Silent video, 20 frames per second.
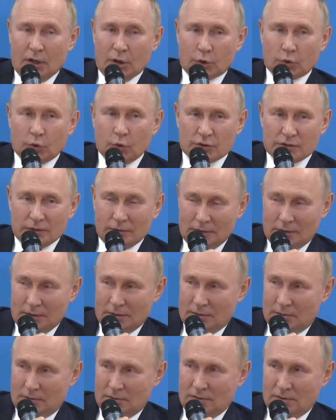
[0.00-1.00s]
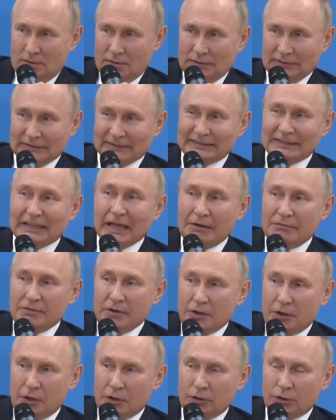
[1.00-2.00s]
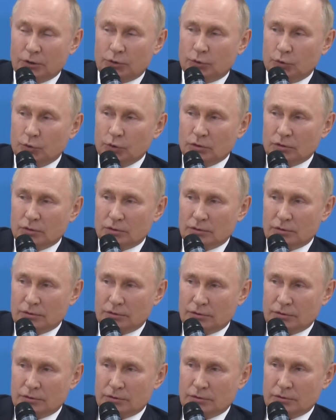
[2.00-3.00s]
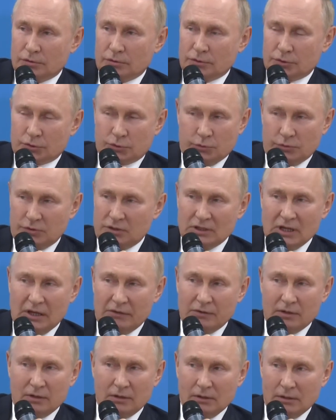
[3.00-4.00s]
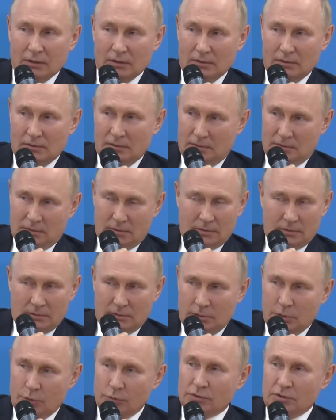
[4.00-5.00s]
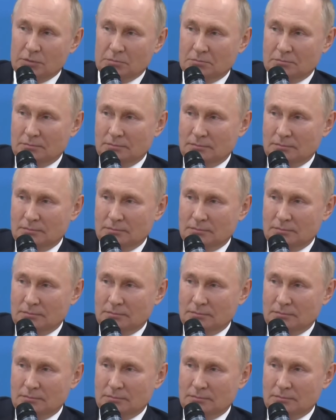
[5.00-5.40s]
Родина доверила то, что не доверила другим.